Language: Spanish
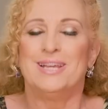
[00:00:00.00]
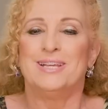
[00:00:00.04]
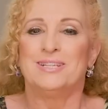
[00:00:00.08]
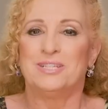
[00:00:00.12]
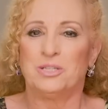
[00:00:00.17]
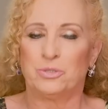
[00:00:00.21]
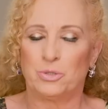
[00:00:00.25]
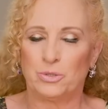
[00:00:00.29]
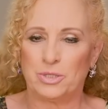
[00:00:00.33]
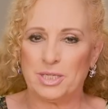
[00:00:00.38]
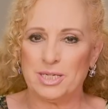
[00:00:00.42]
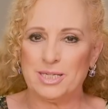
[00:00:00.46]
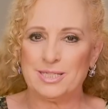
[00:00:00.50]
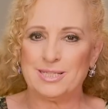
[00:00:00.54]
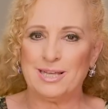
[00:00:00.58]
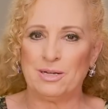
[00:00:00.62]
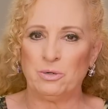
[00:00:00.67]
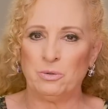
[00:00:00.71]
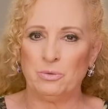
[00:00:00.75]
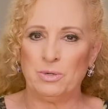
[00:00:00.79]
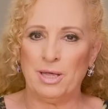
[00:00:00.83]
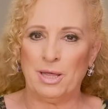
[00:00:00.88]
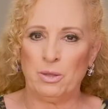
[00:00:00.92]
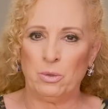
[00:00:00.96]
Si tú tienes
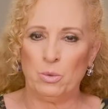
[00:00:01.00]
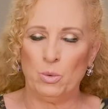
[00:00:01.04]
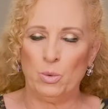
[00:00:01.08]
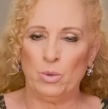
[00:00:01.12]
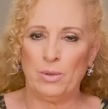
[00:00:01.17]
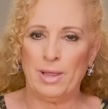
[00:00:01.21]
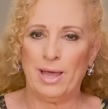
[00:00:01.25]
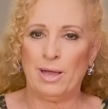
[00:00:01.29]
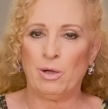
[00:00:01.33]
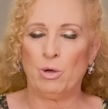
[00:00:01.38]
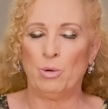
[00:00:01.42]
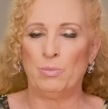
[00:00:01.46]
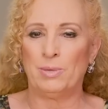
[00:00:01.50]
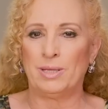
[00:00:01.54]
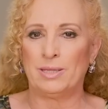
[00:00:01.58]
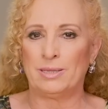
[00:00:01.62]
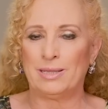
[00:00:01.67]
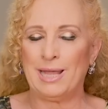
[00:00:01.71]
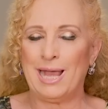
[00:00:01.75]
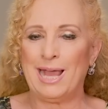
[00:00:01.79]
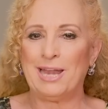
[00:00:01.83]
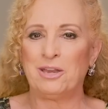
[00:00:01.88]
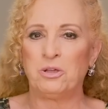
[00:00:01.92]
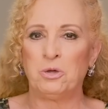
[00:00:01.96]
alguna duda,
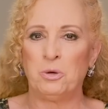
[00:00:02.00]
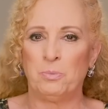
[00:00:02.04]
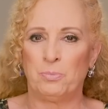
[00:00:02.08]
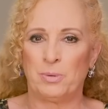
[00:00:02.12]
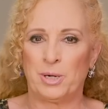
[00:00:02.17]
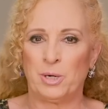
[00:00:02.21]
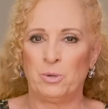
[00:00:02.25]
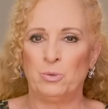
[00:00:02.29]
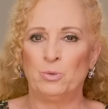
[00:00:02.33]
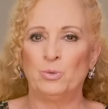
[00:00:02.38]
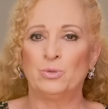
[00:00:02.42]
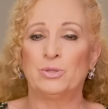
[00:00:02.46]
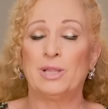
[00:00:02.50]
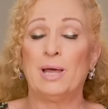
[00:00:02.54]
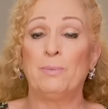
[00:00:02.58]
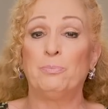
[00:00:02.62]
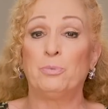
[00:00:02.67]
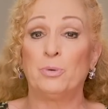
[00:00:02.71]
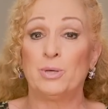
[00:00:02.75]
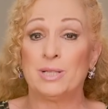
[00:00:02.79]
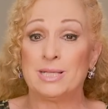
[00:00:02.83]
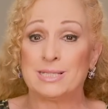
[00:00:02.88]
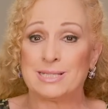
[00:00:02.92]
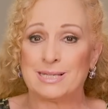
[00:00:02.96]
comentario o pregunta,
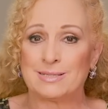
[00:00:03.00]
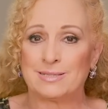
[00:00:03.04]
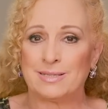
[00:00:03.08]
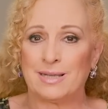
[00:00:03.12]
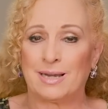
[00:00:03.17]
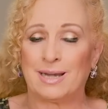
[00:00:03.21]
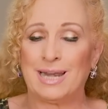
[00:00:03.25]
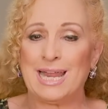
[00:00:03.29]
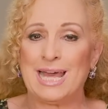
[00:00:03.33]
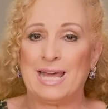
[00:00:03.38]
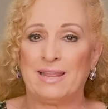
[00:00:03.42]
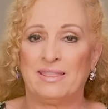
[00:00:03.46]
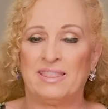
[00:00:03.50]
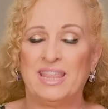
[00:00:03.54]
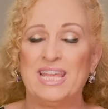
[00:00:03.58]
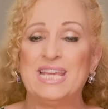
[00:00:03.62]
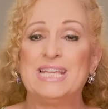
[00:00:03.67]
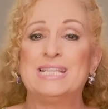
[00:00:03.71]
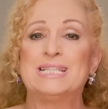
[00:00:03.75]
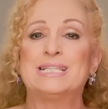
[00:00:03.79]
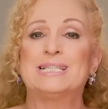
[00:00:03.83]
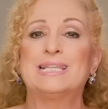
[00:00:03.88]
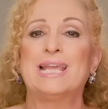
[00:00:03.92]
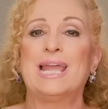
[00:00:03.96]
puedes hacerla a
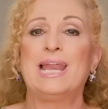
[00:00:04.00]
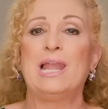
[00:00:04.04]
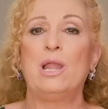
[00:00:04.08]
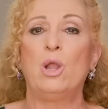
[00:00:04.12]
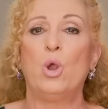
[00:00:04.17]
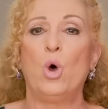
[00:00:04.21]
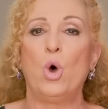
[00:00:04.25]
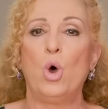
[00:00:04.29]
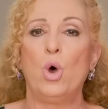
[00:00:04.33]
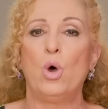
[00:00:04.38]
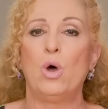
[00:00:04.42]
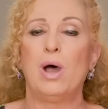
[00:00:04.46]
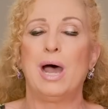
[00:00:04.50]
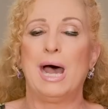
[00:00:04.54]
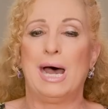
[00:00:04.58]
díselo